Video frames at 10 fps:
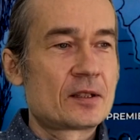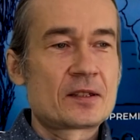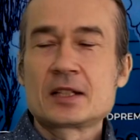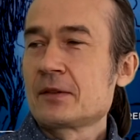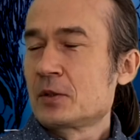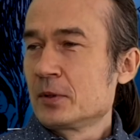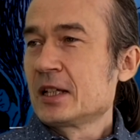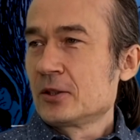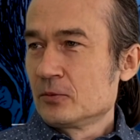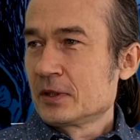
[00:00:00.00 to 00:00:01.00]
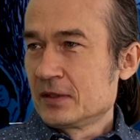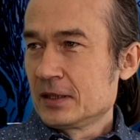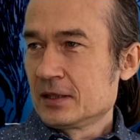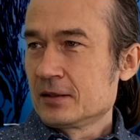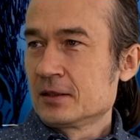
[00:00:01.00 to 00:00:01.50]
scena w szpitalu,
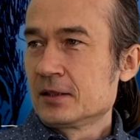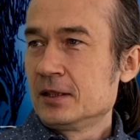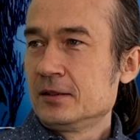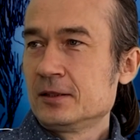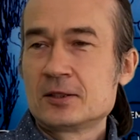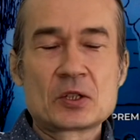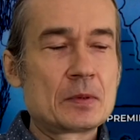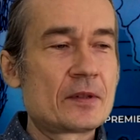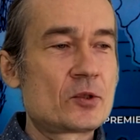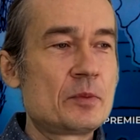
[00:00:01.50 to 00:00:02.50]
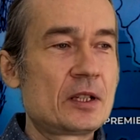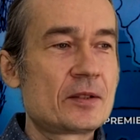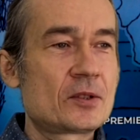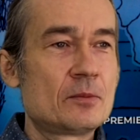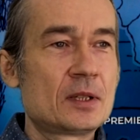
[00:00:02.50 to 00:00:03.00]
prawda, y, kiedy rozmawia z
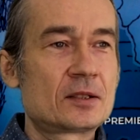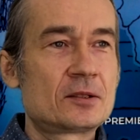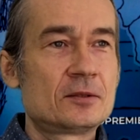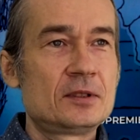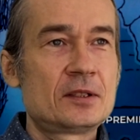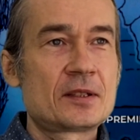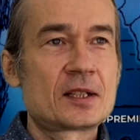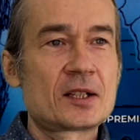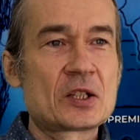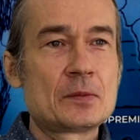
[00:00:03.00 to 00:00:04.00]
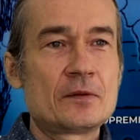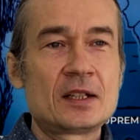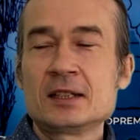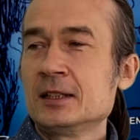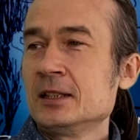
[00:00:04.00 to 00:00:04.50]
umierającą matką i to jest taka rozmowa,